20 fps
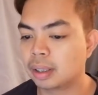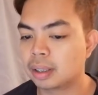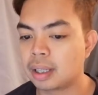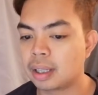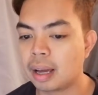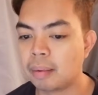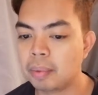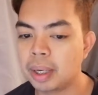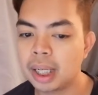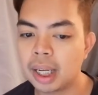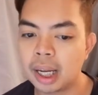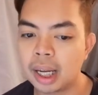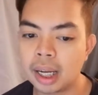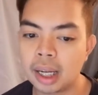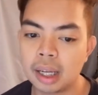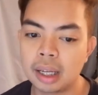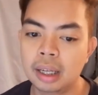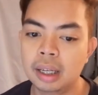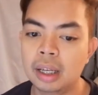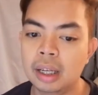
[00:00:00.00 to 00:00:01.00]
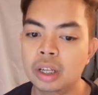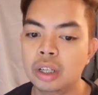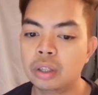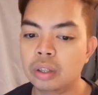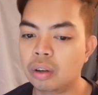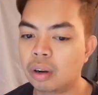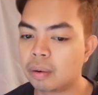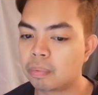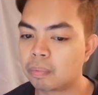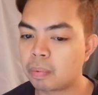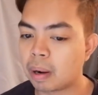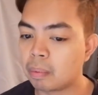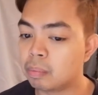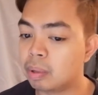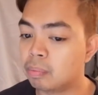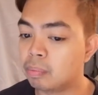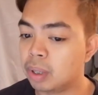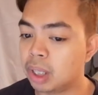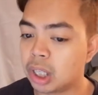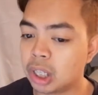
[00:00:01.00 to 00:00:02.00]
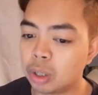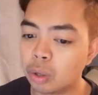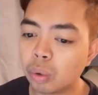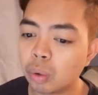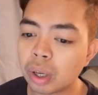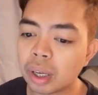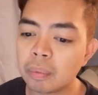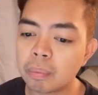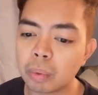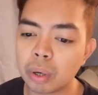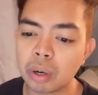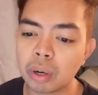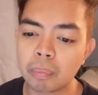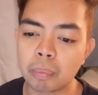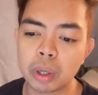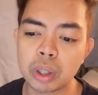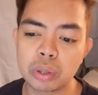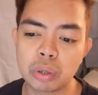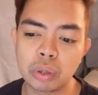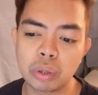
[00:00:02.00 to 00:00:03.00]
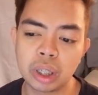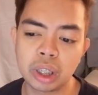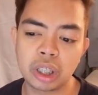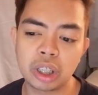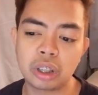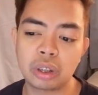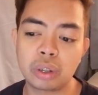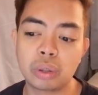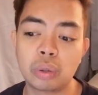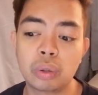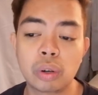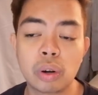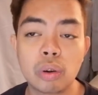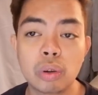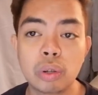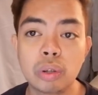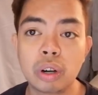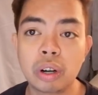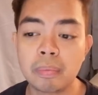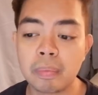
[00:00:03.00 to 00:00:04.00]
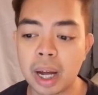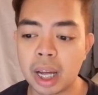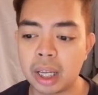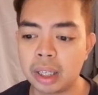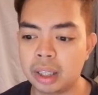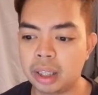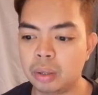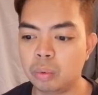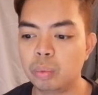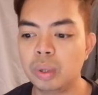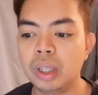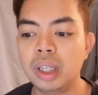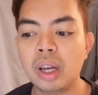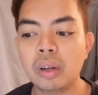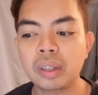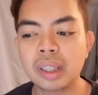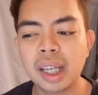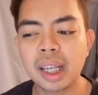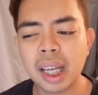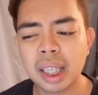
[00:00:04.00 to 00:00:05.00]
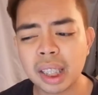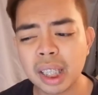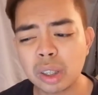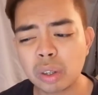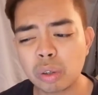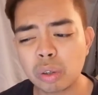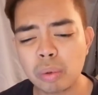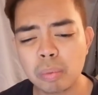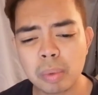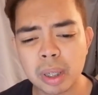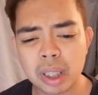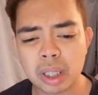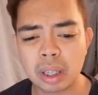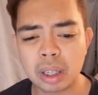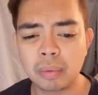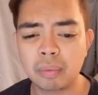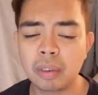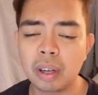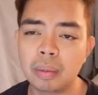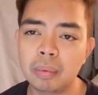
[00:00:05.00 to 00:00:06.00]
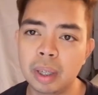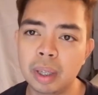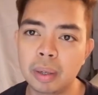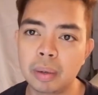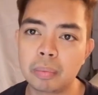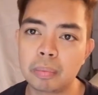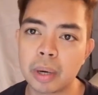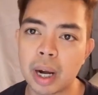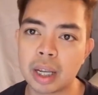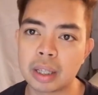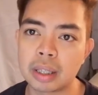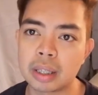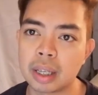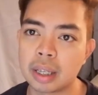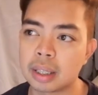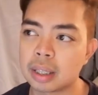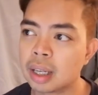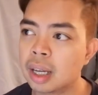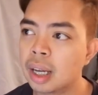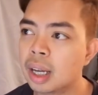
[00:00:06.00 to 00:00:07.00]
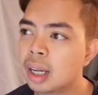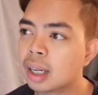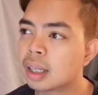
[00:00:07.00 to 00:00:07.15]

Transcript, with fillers: Sabi nga, you are probably looking for opportunity to grow your money without getting too much involved in the process.